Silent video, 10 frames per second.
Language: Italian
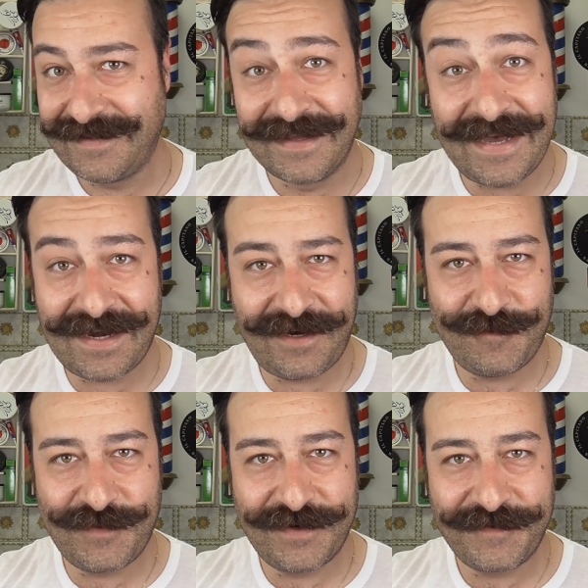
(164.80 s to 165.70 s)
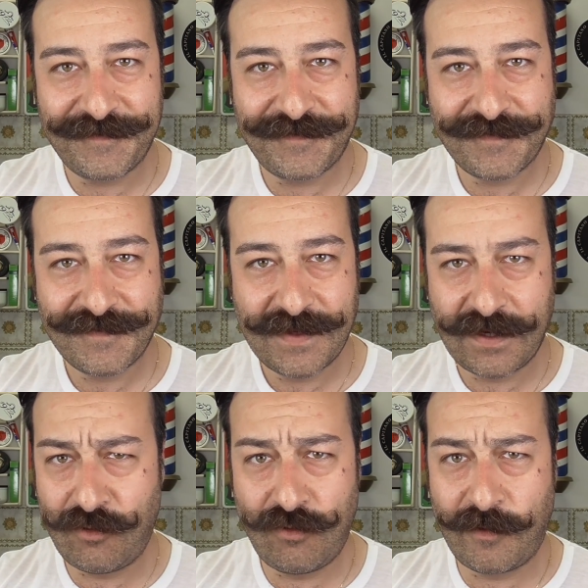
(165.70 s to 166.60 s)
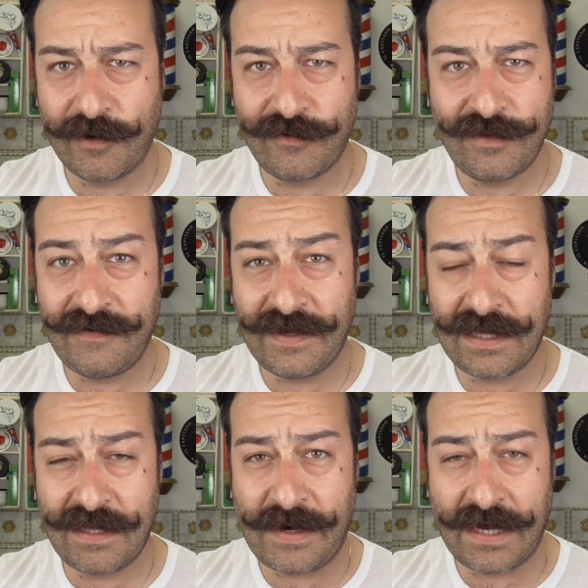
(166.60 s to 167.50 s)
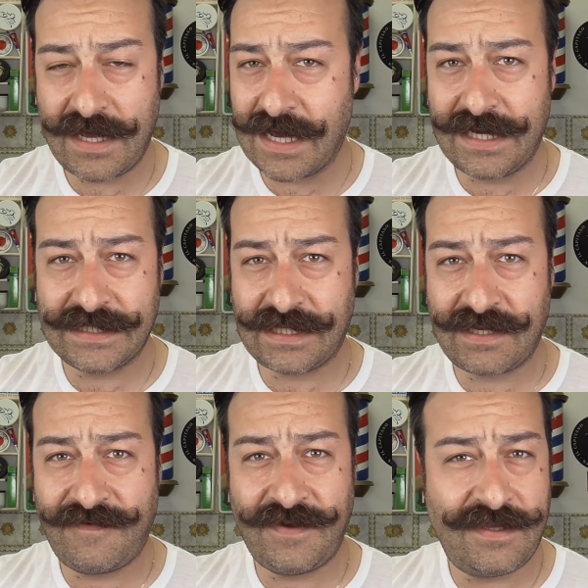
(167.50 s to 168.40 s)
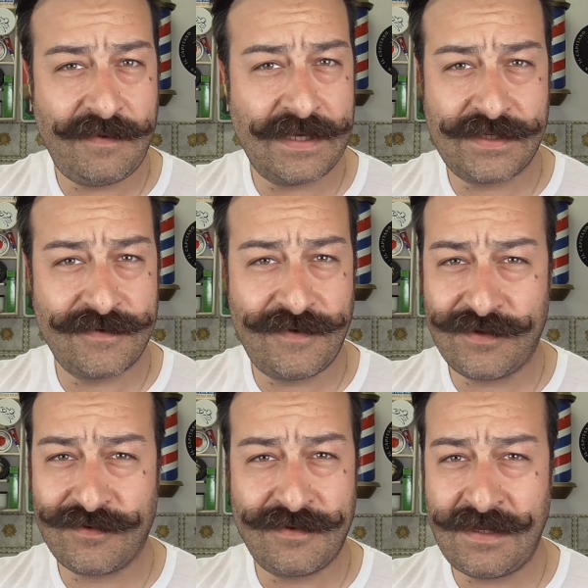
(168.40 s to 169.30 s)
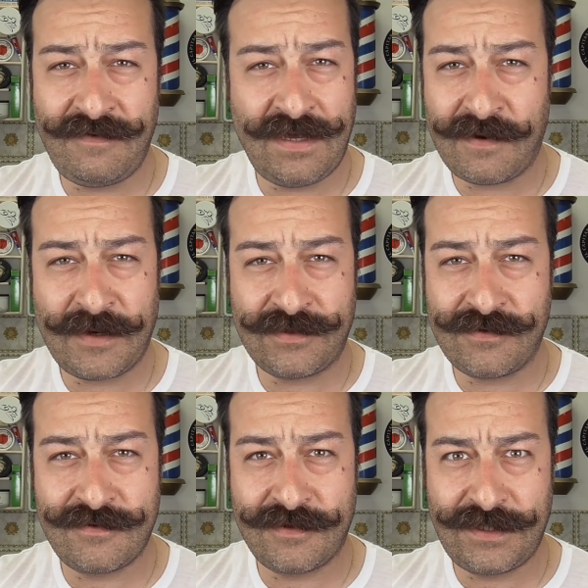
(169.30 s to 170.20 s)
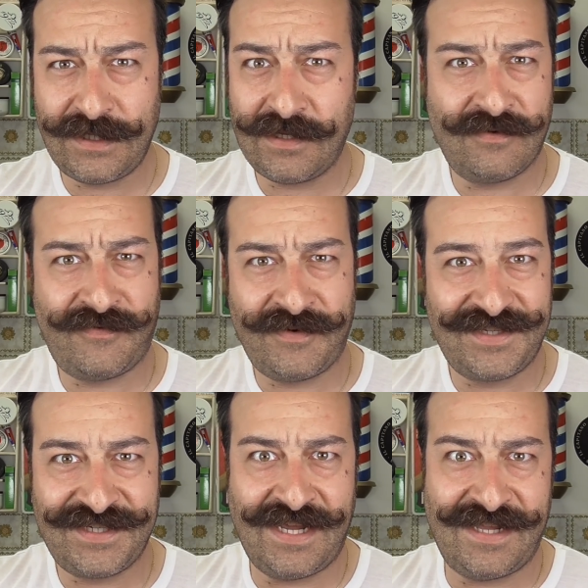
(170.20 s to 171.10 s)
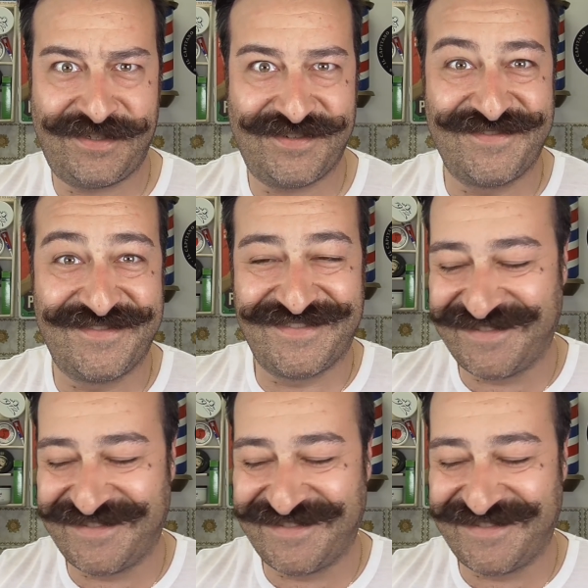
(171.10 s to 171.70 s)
denim. È l'uomo che non deve chiamare mai, anche se t'affetti mezzo viso non devi chiamare mai soccorsi, devi soffrire in silenzio